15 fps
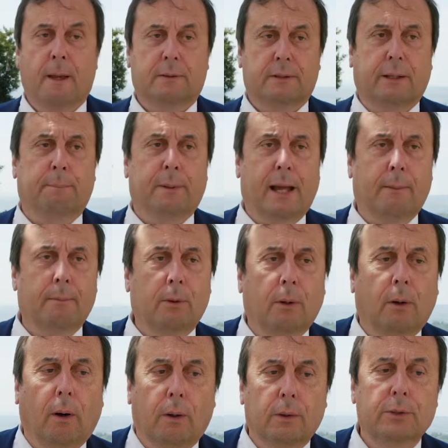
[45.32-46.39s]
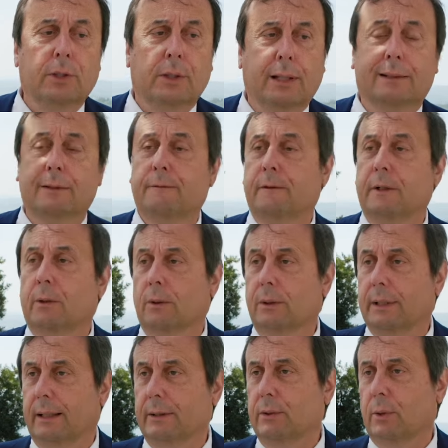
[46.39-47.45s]
Sappiamo oggi la
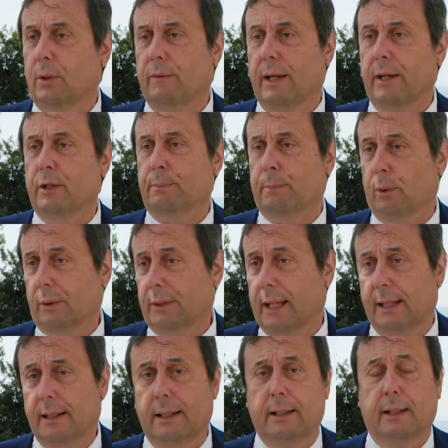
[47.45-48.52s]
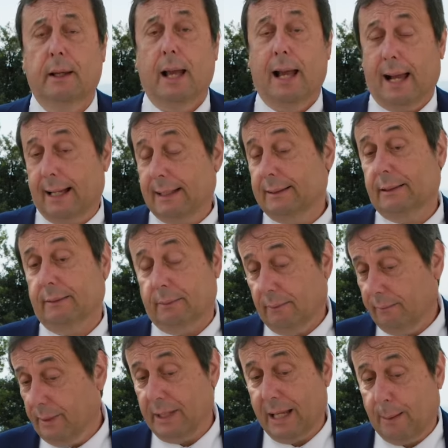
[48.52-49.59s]
difficoltà di trovare sportelli, anzi
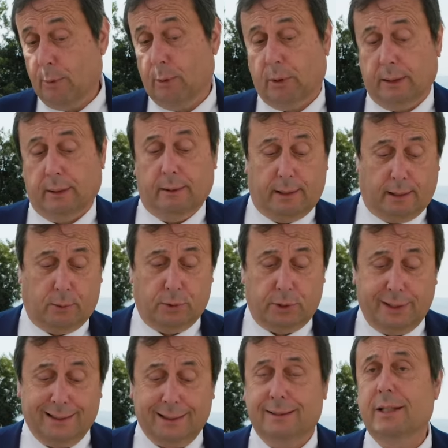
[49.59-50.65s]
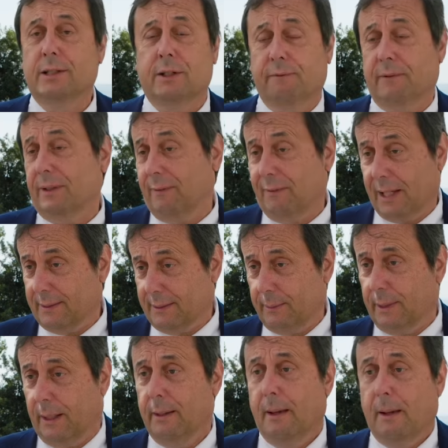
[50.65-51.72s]
vediamo eh, la cosiddetta
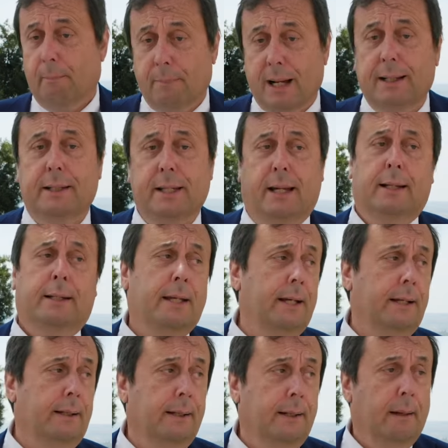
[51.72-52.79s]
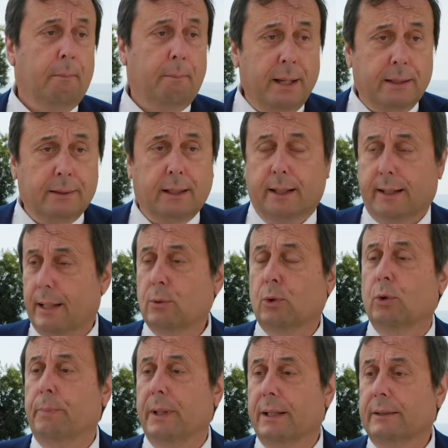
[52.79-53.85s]
desertificazione bancaria, mentre il credo
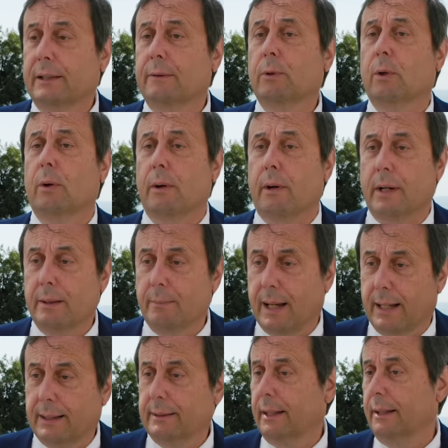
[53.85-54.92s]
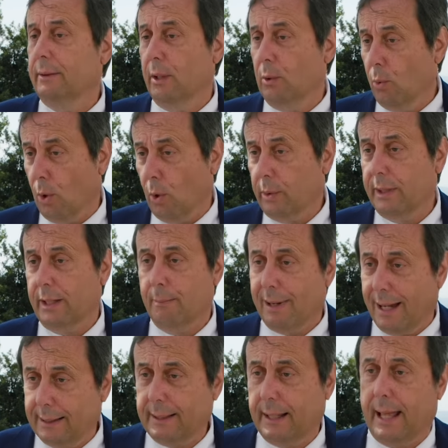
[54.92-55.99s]
cooperativo rimane nei luoghi,
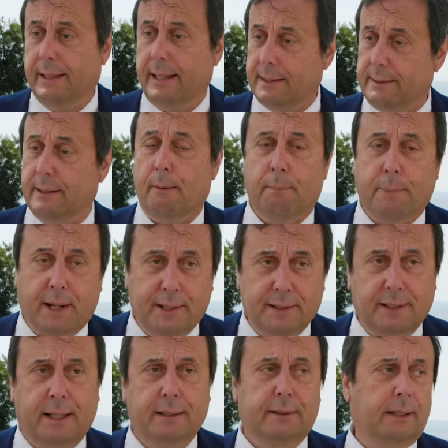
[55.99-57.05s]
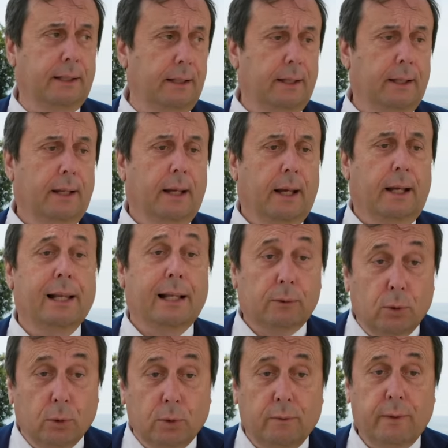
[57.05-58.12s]
rimane ad essere presente
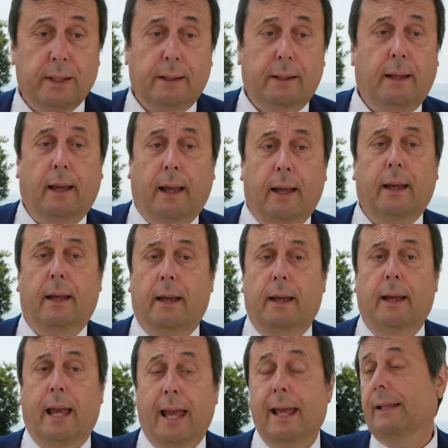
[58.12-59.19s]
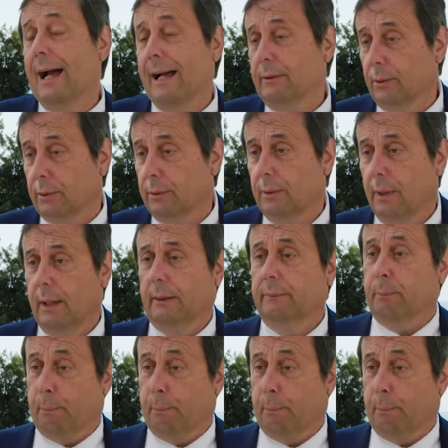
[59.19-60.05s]
laddove eh, è nato,